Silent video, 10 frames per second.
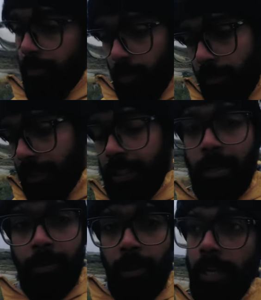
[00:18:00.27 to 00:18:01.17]
भी मुरमंस
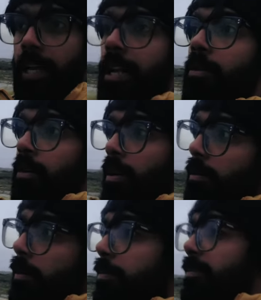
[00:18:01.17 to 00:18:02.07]
का भी यही हाल होगा वहाँ
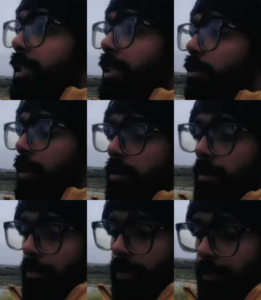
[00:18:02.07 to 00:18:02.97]
पे भी अभी भी दिन होगा वहाँ
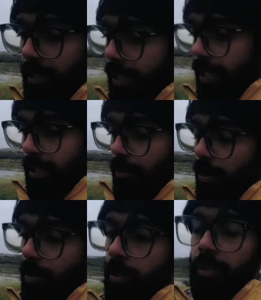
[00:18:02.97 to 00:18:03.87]
पे भी अभी अंधेरा नहीं हुआ
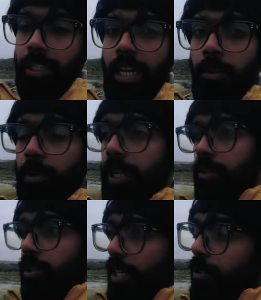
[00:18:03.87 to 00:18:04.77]
होगा क्योंकि ज़्यादा दूर नहीं
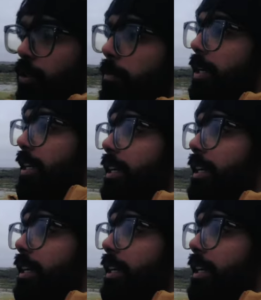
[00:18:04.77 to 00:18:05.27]
एक किलोमीटर